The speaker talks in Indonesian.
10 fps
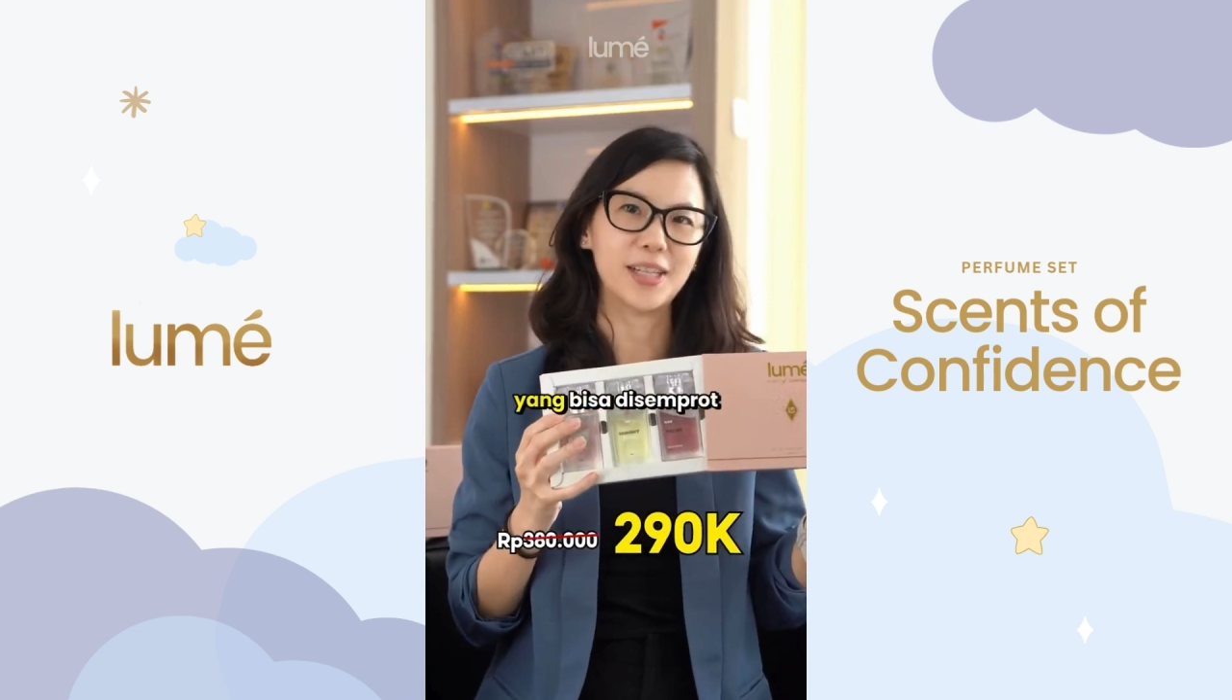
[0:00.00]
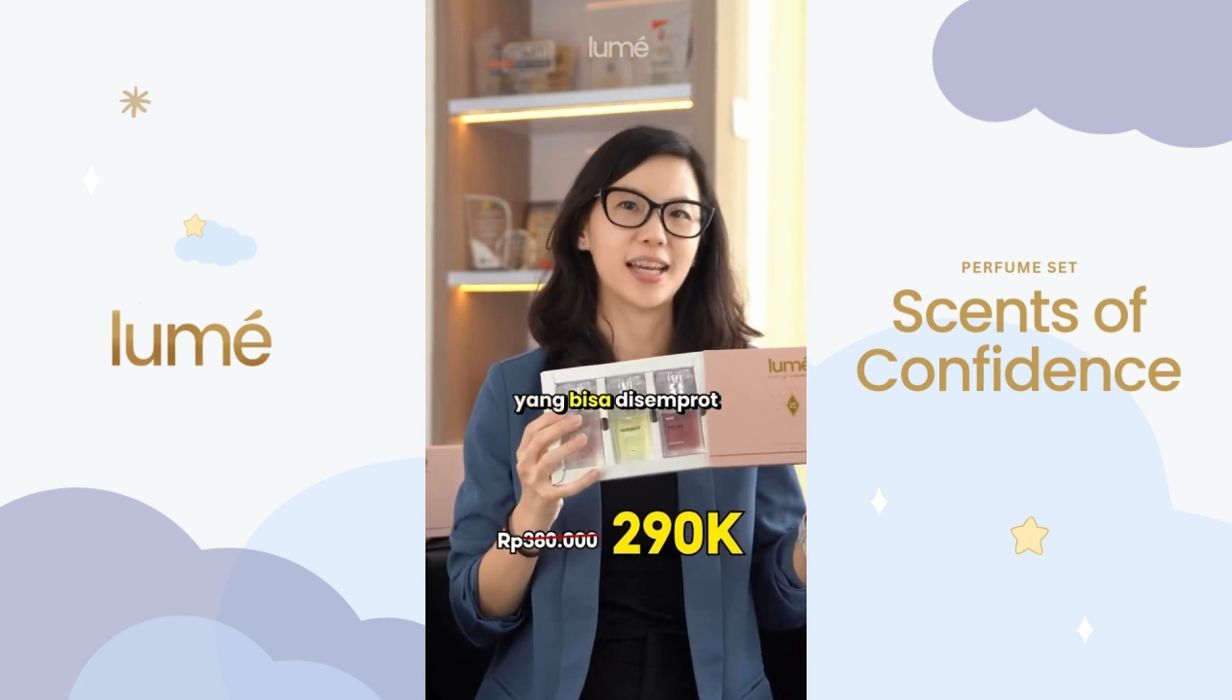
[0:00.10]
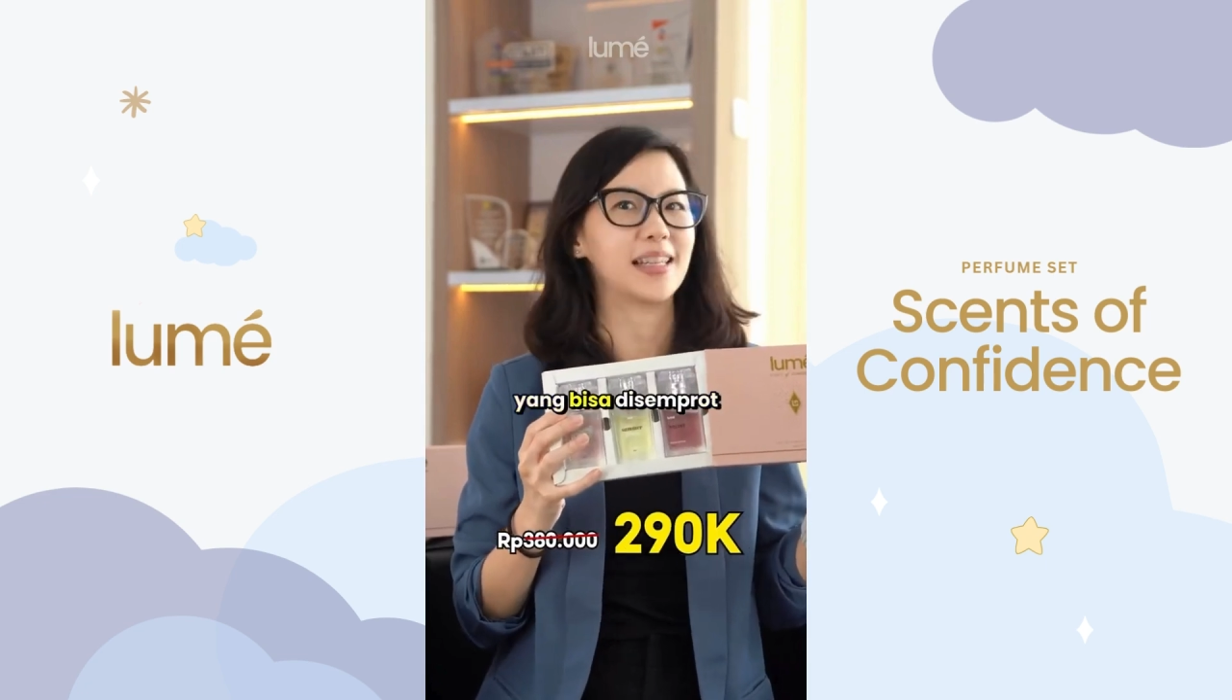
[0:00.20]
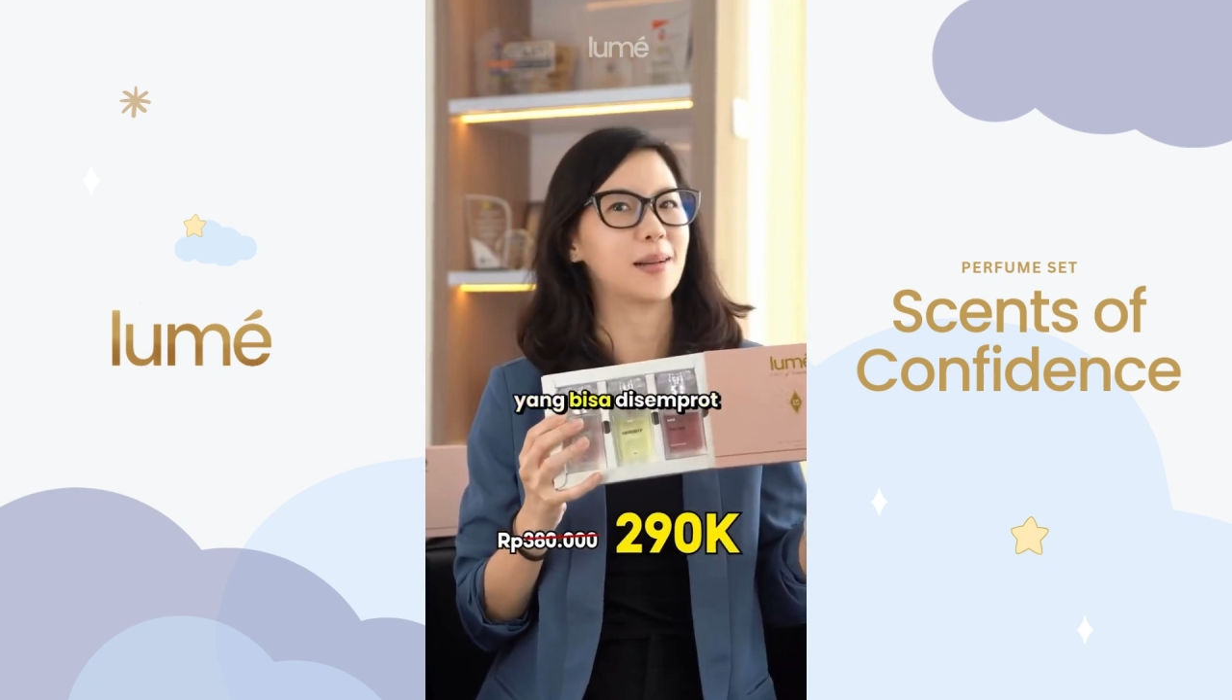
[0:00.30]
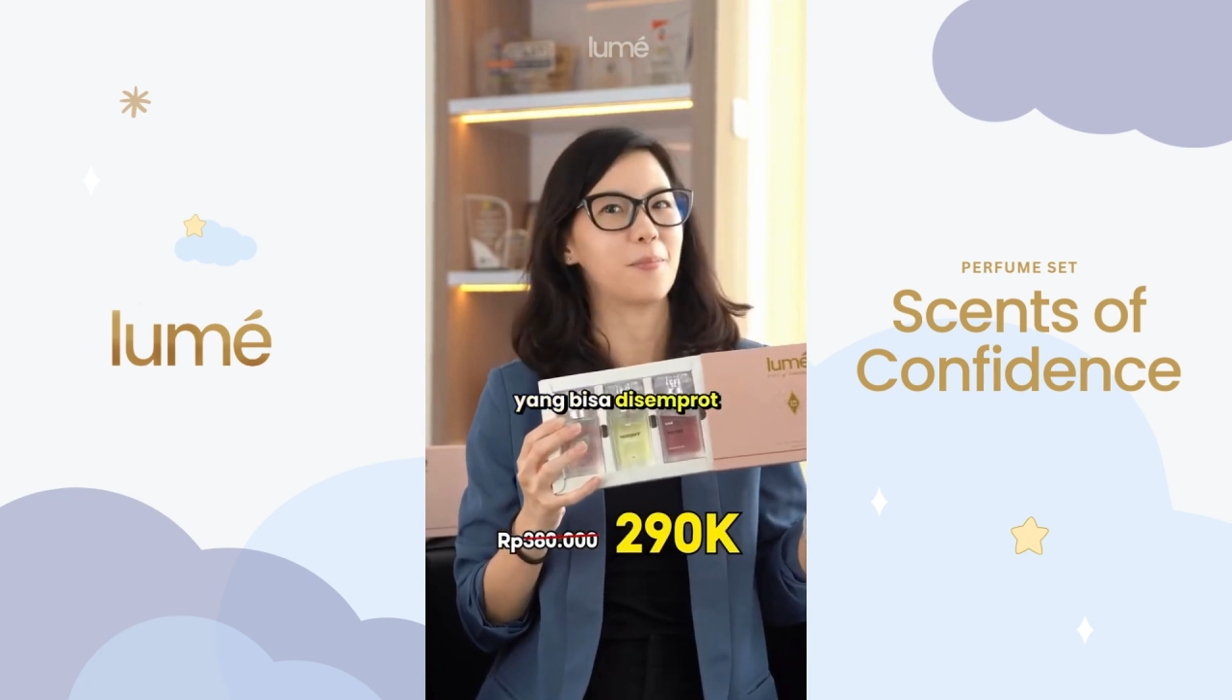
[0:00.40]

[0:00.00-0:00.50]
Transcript: yang bisa